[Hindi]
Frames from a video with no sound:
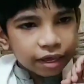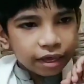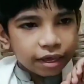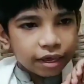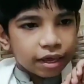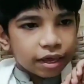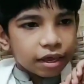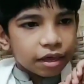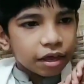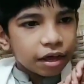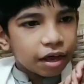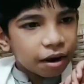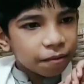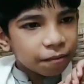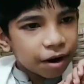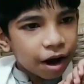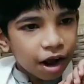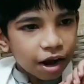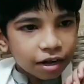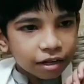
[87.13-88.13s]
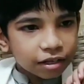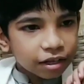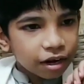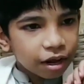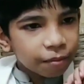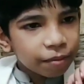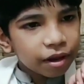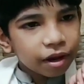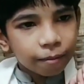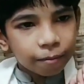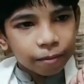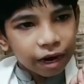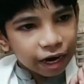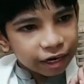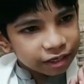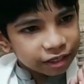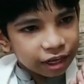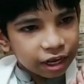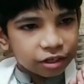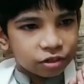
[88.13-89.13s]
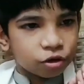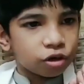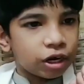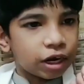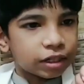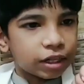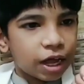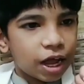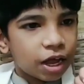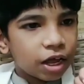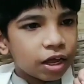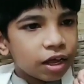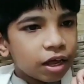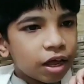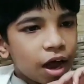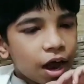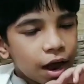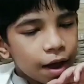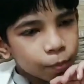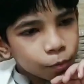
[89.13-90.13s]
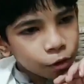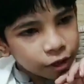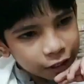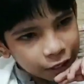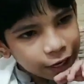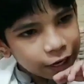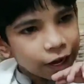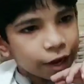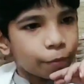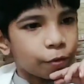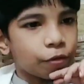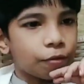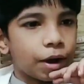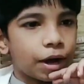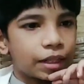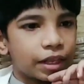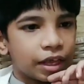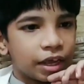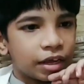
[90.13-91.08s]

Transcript: नहीं गर्म खाने से ना मेरा ब्लड तेज हो जाता है आप कोई ठंडा मंगवा